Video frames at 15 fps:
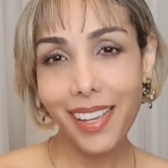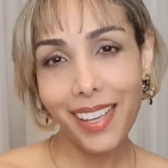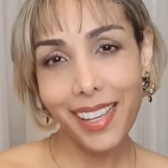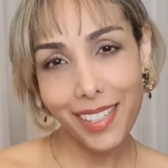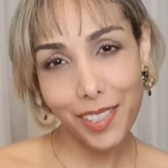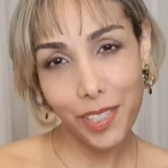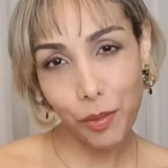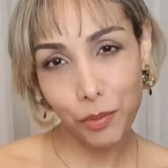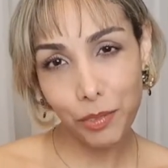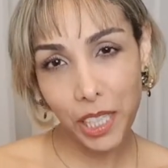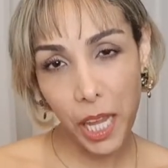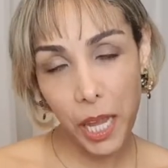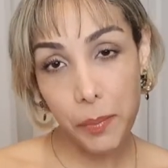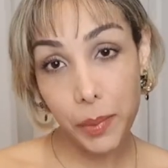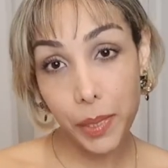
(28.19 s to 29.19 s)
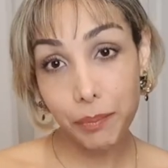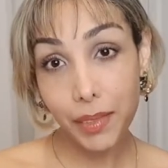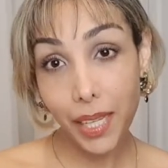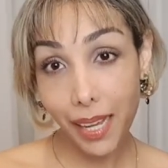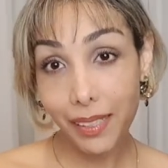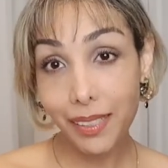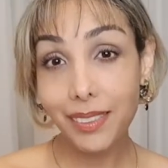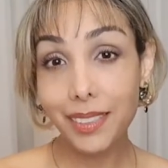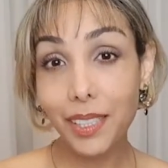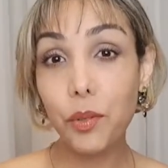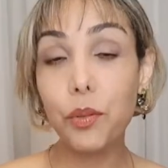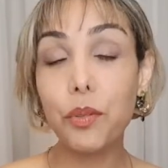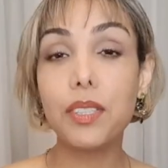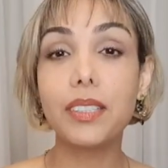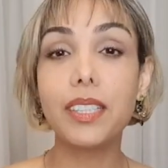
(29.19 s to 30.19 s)
Esse é um tema ainda
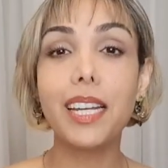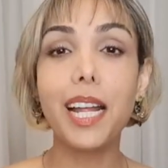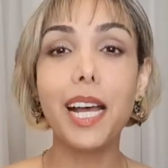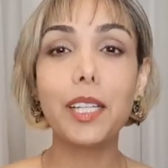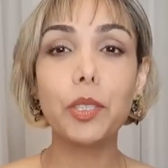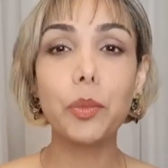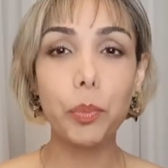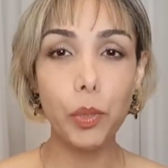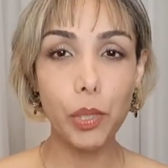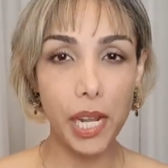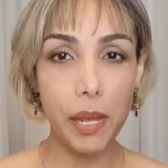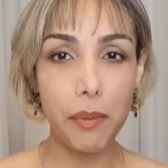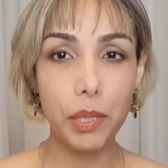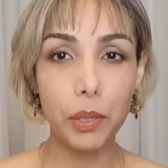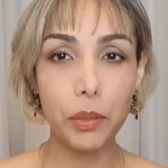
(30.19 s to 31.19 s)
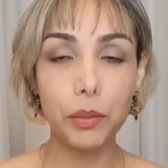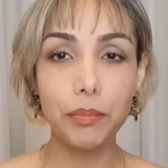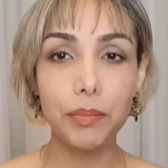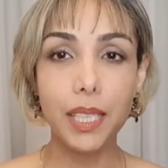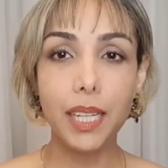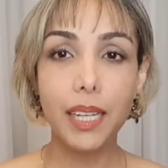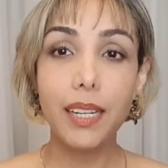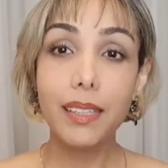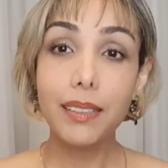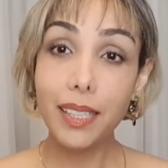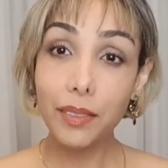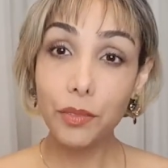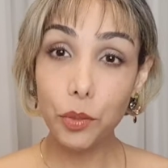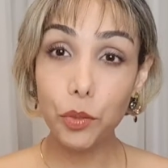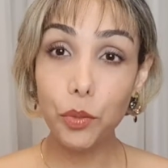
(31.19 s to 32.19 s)
considerado polêmico,
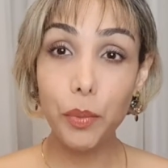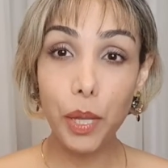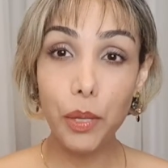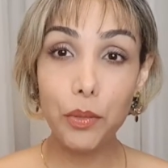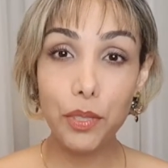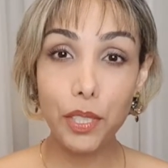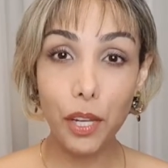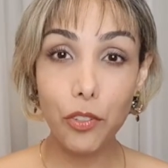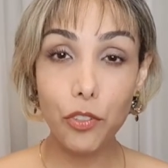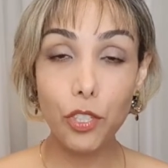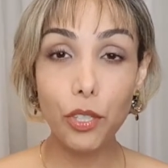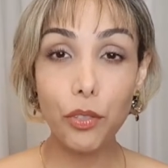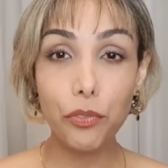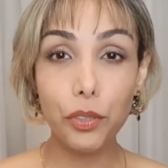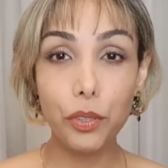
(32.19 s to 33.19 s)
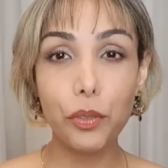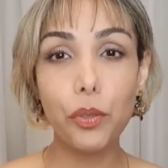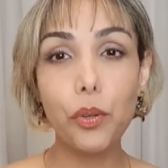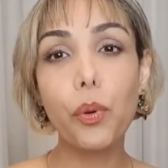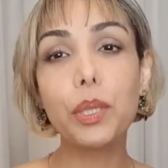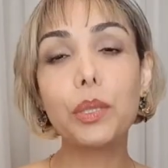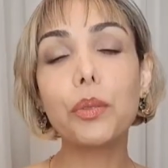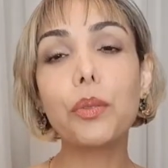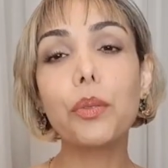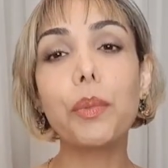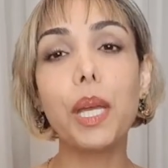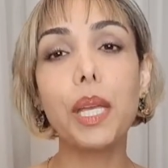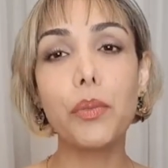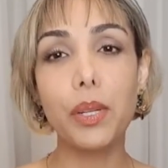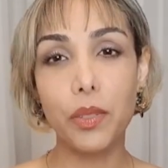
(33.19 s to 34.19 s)
tanto no meio científico quanto no
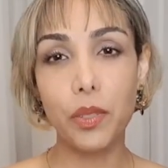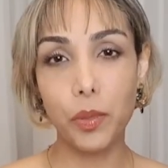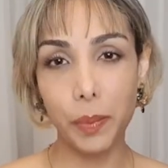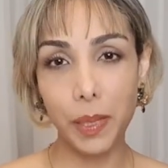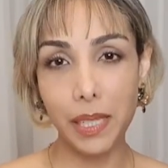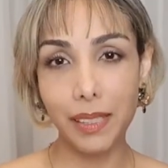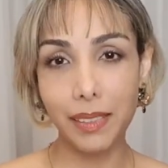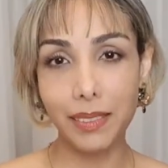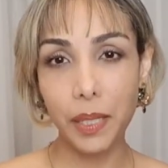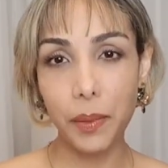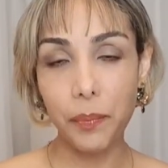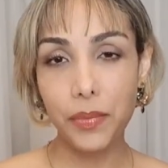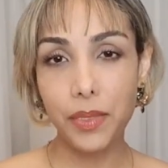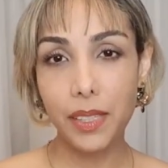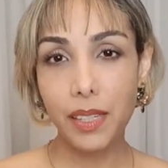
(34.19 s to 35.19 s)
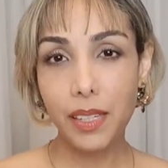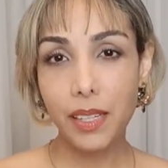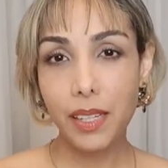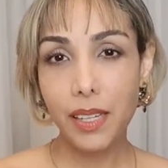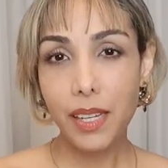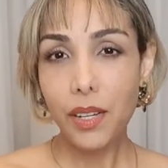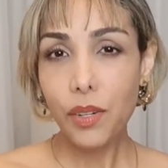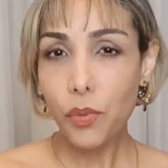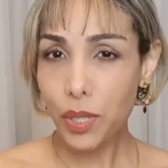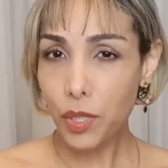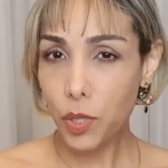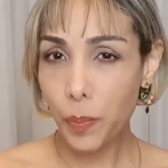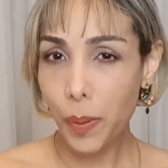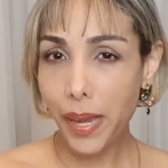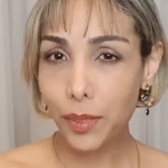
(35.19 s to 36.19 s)
meio espírita. No
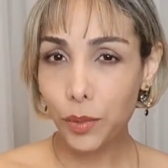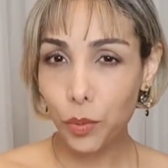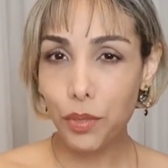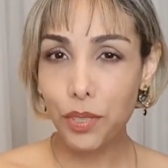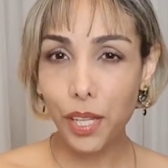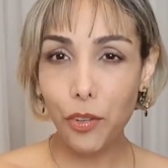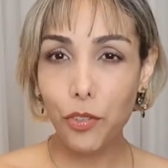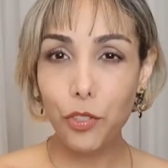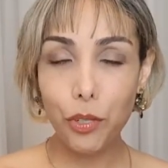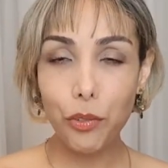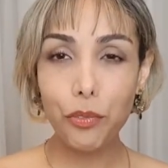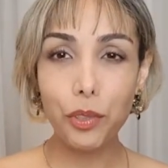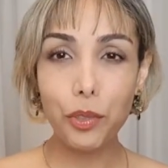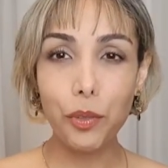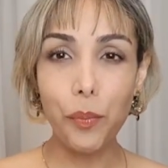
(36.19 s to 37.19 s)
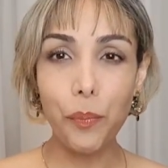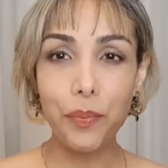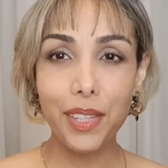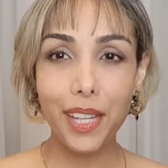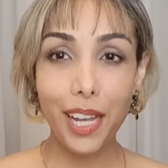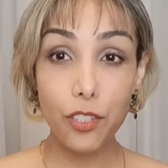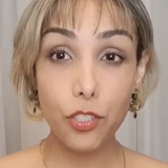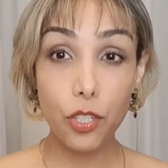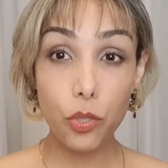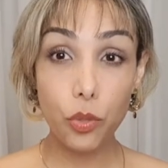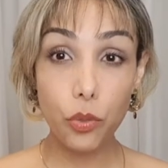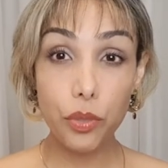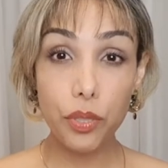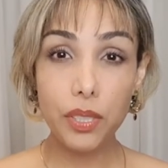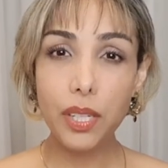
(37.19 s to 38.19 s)
aspecto científico, a
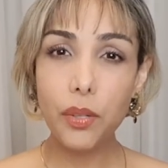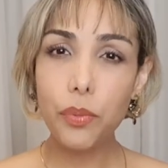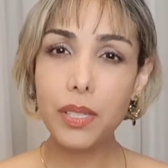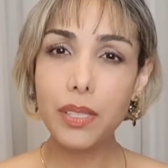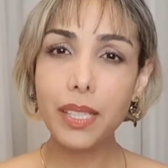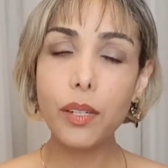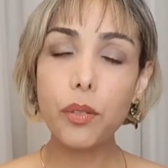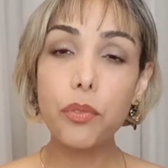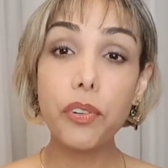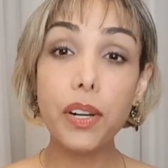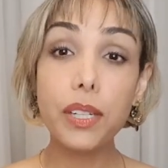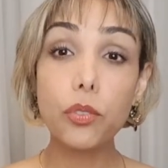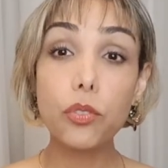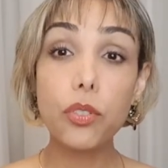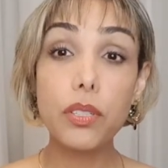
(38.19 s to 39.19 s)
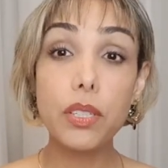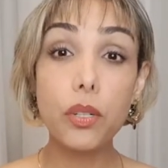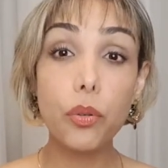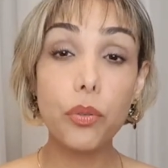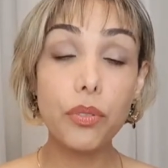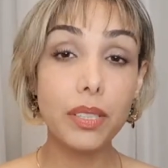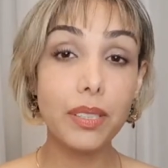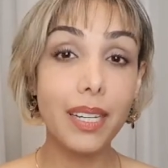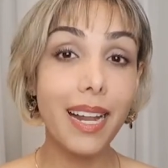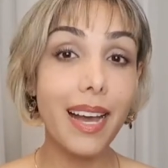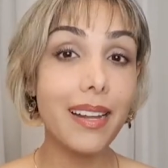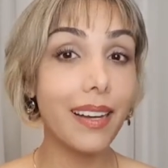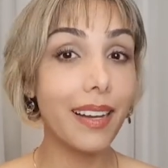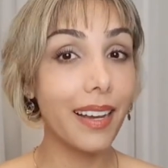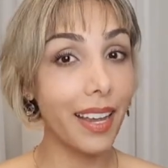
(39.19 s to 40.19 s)
discussão está no fato de se
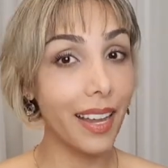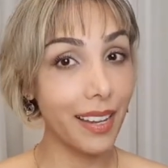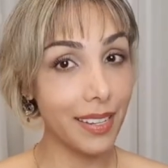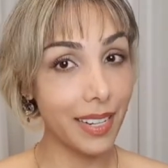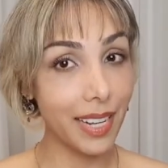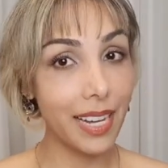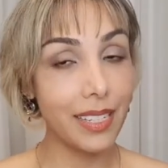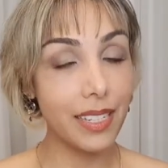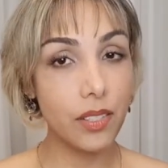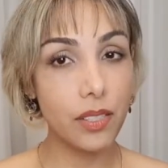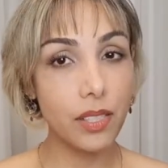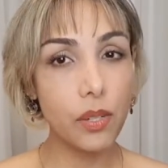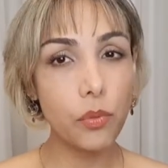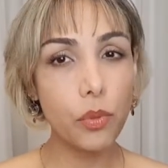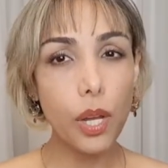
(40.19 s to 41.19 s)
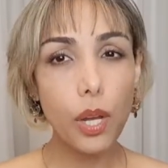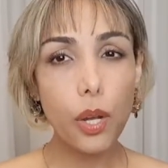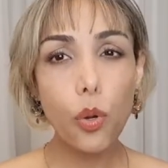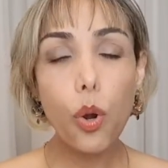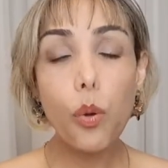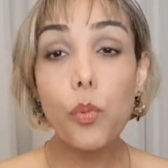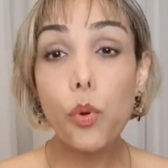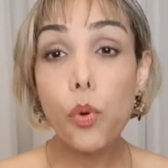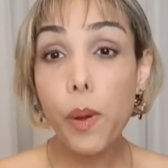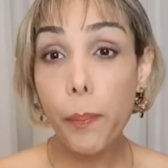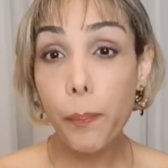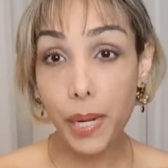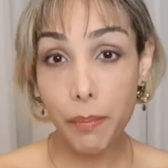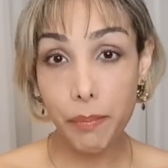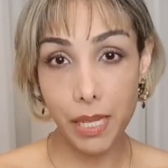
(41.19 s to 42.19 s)
considerar a reencarnação como uma
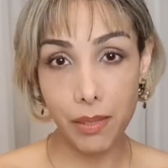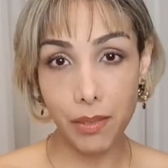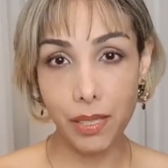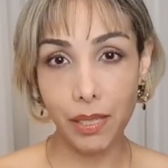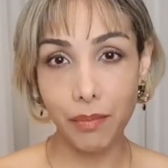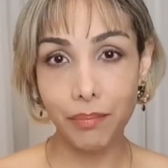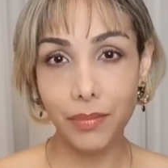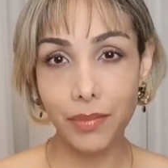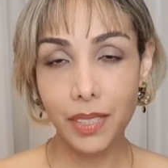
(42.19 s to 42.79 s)
premissa,